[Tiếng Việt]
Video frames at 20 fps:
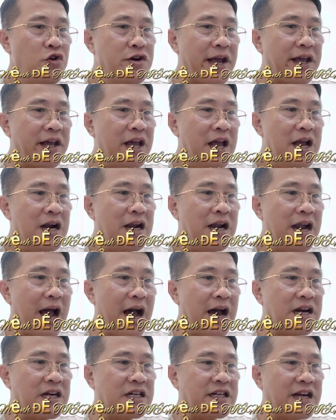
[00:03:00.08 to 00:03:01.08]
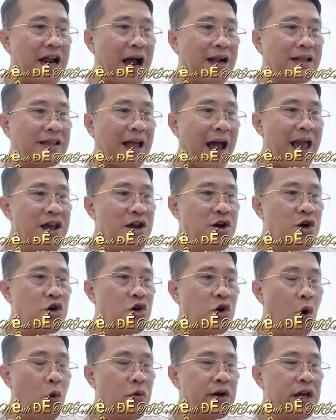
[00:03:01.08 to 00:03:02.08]
này là trạng thái
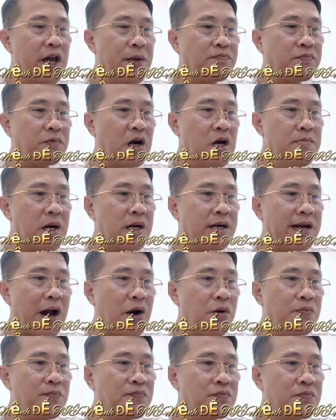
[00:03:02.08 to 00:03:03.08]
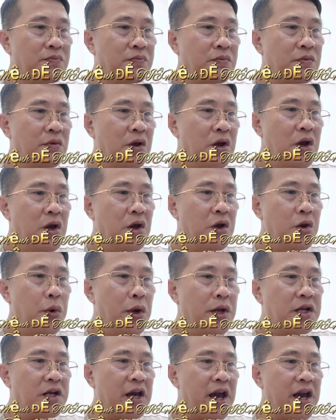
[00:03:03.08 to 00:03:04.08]
khủng khiếp tới bậc nào.
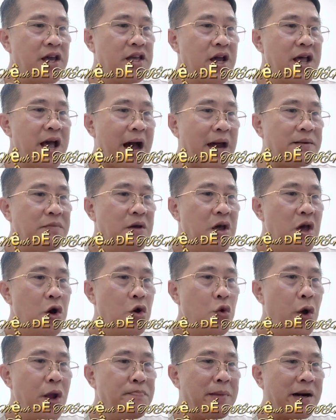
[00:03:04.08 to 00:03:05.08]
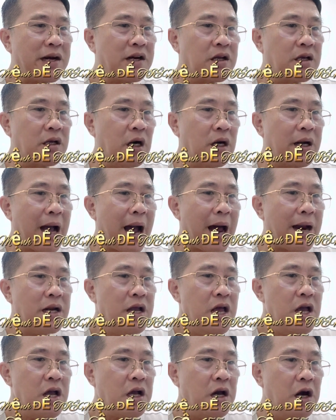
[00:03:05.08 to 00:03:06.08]
Huyết kế giới hạn, huyết mạch cực hạn,
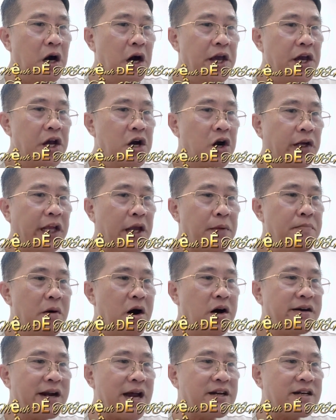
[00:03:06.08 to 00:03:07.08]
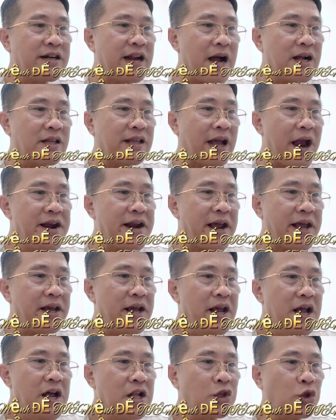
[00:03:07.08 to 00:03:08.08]
người có thể mơ ra trạng thái này,
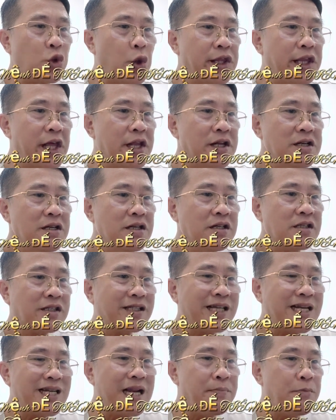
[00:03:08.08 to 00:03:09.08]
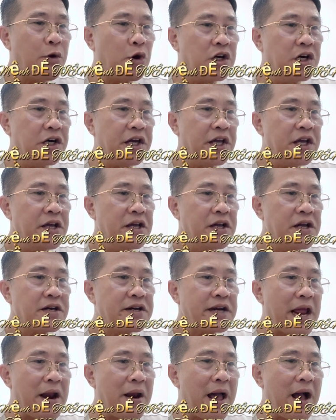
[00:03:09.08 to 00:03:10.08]
tùy tiện sách ra một người
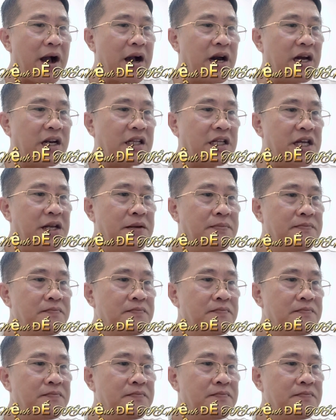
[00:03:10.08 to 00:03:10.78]
đều là nghịch thiên.